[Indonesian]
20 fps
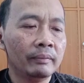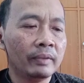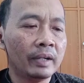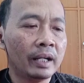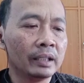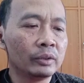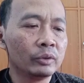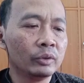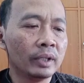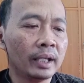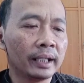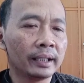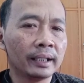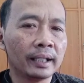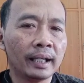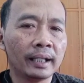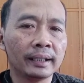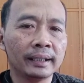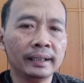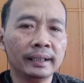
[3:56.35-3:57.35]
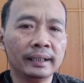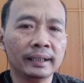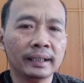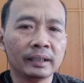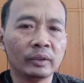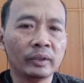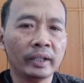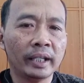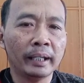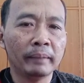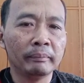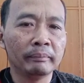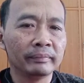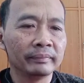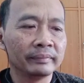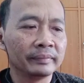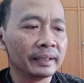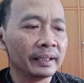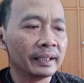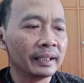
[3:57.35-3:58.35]
baju laki-laki atau
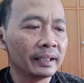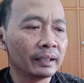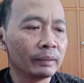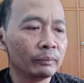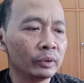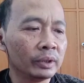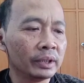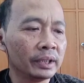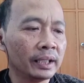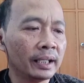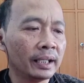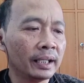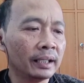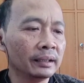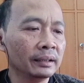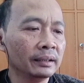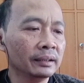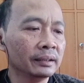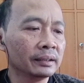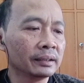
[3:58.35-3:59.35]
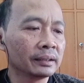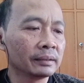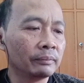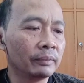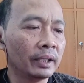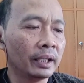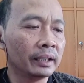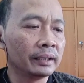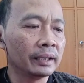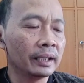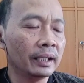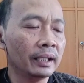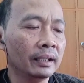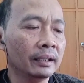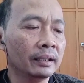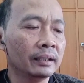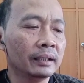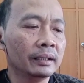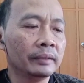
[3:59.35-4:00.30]
hem ya kemudian sebelahnya